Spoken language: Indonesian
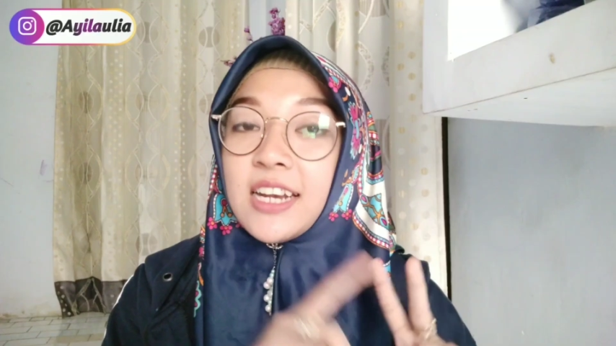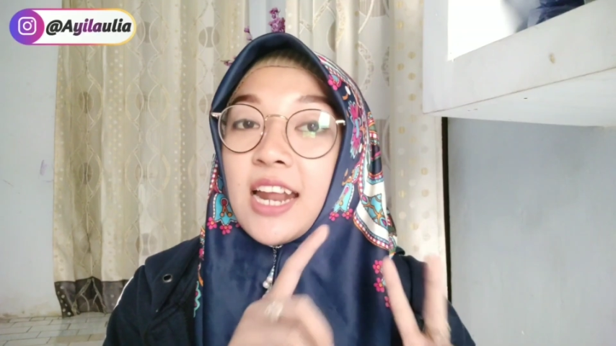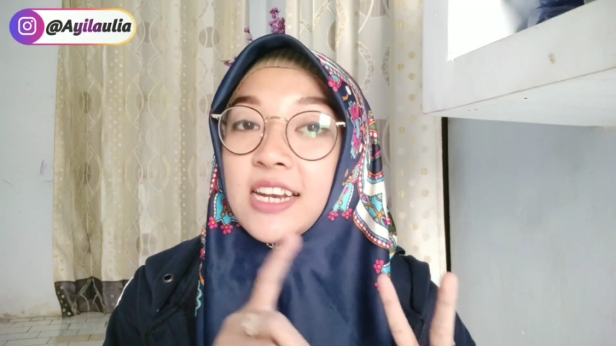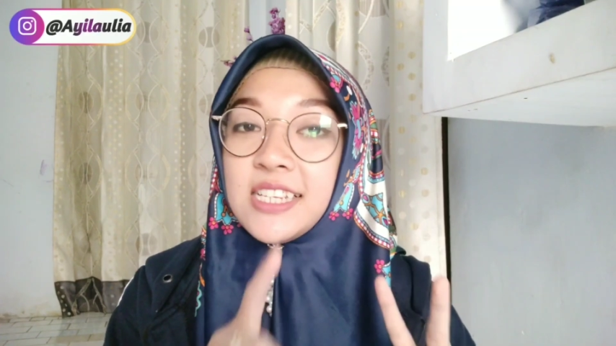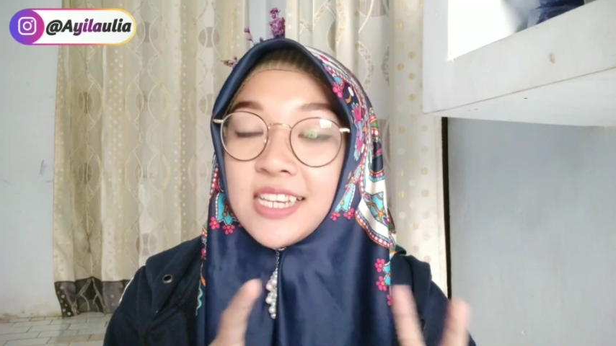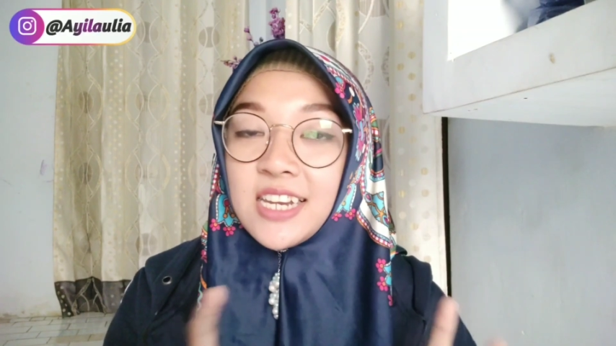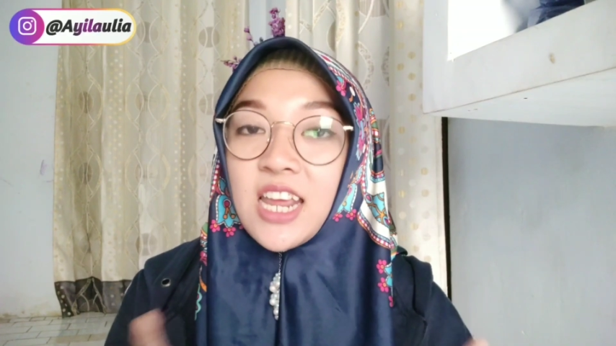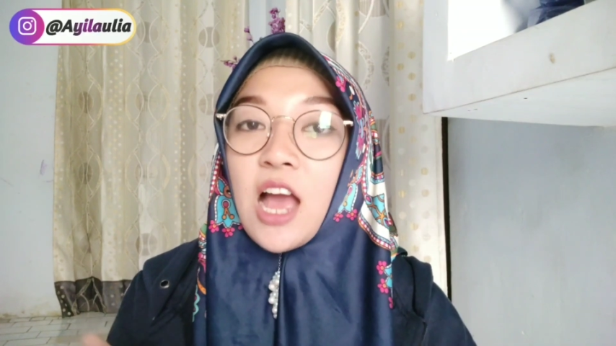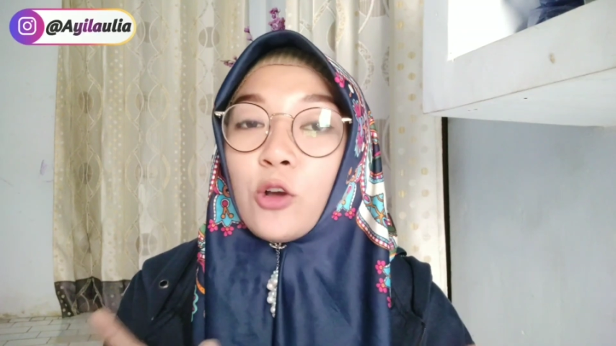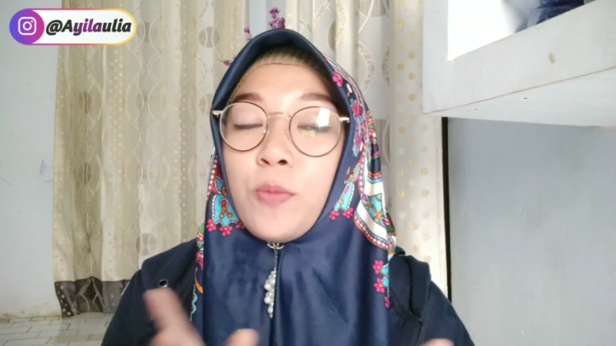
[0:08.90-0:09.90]
Dan di
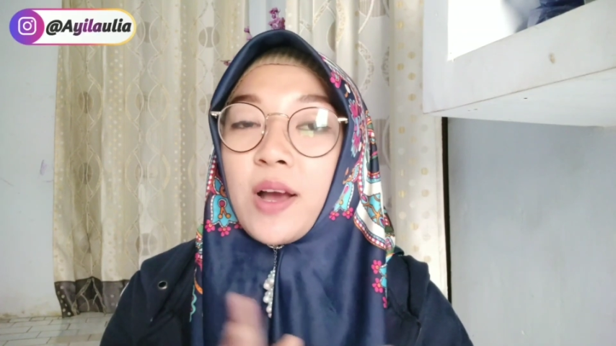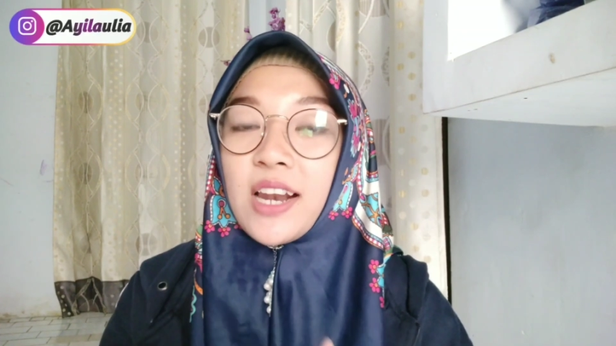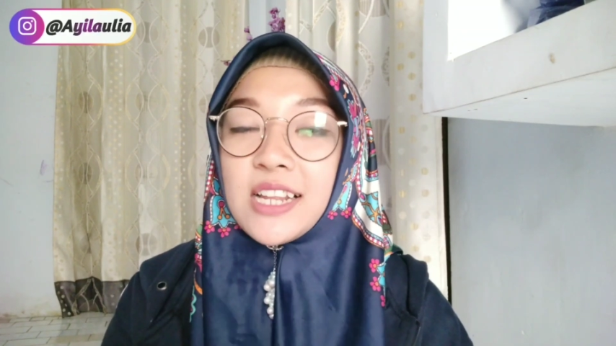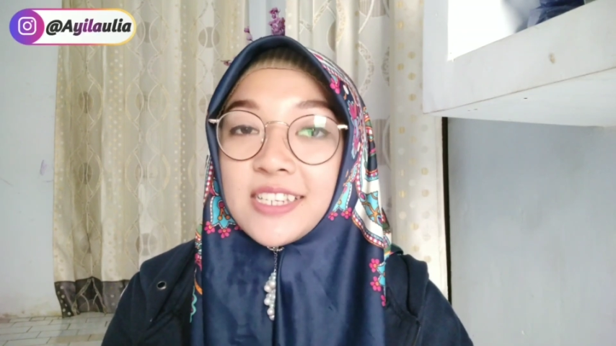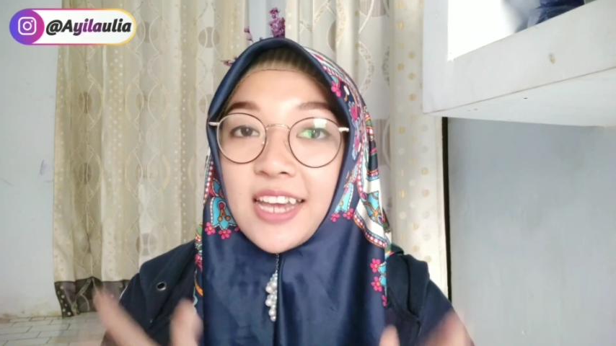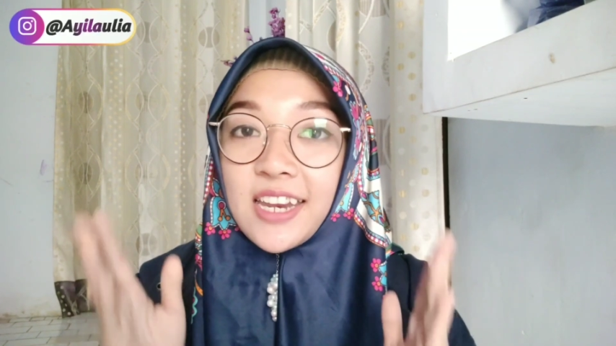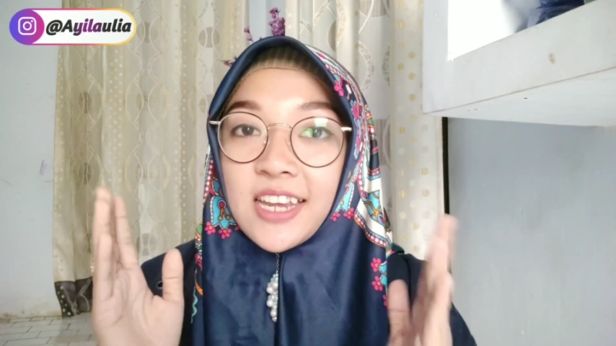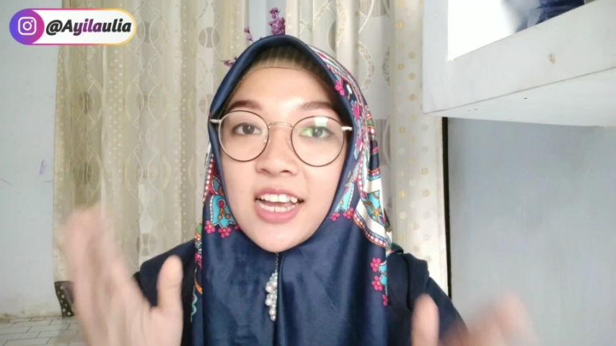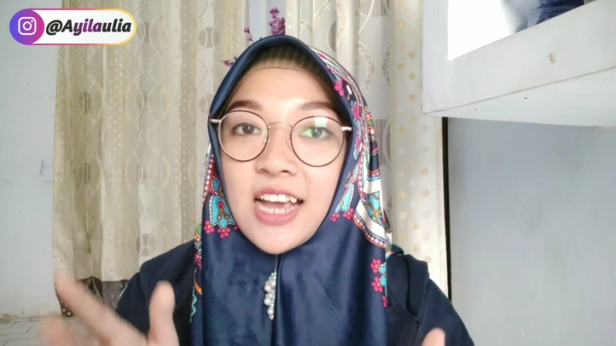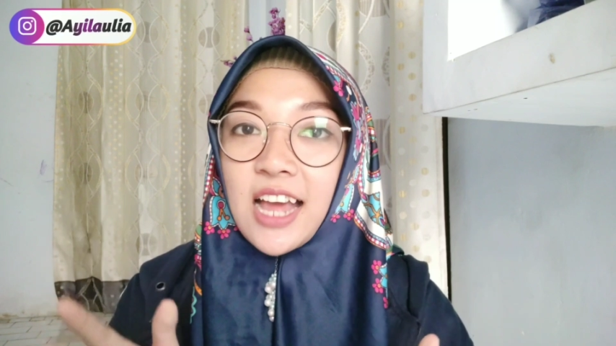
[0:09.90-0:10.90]
sini aku bakalan
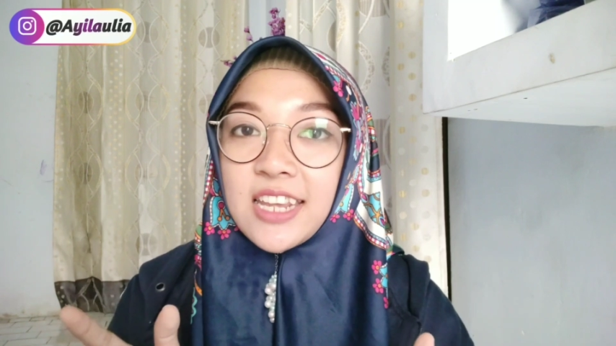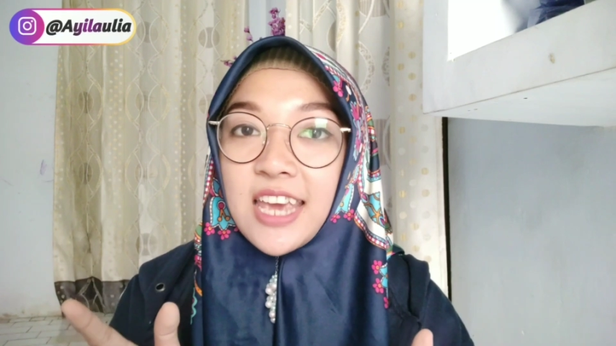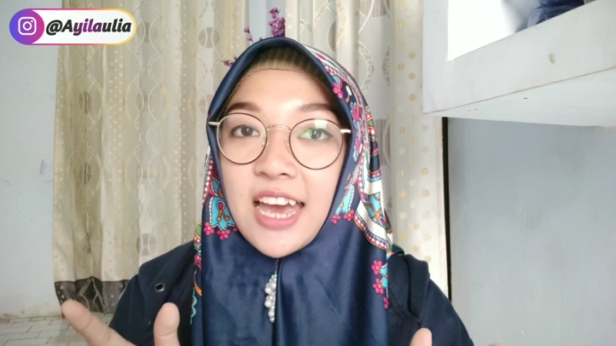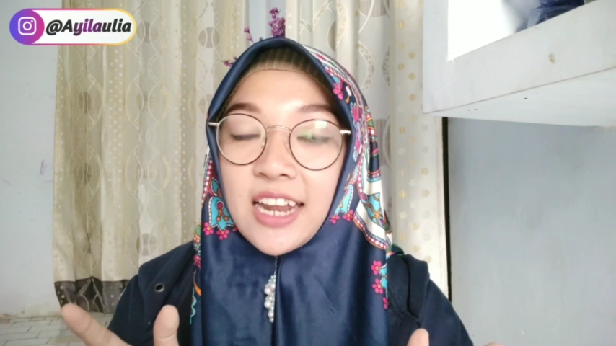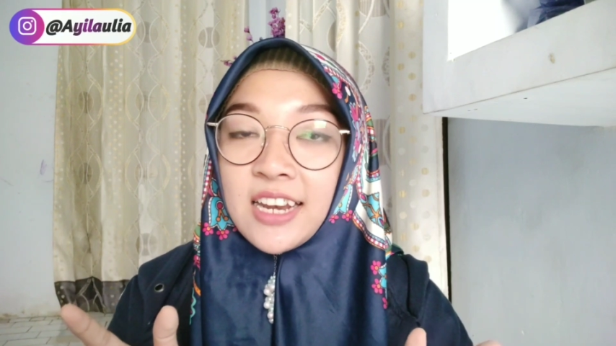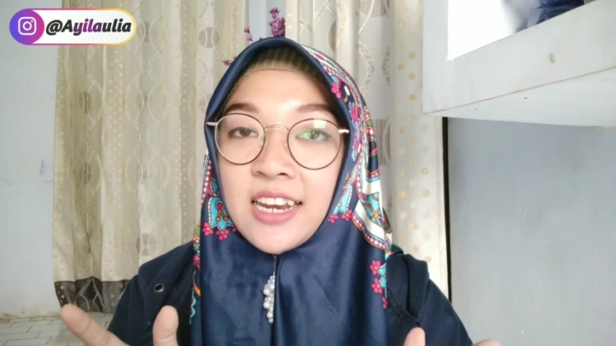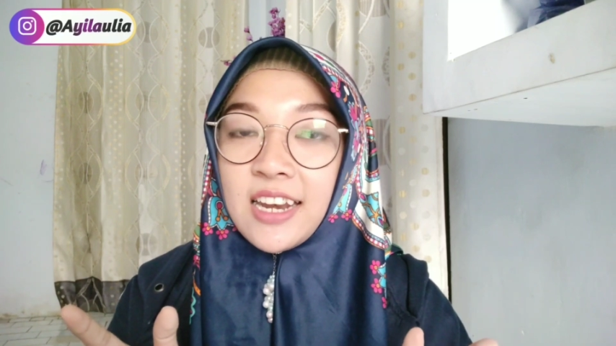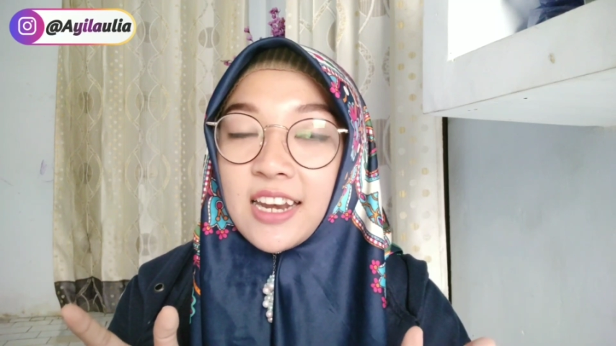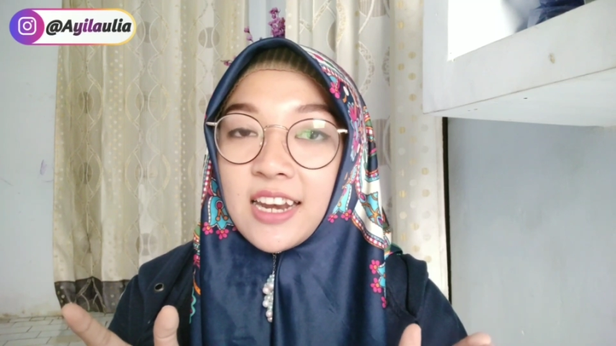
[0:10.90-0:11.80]
sharing ke kalian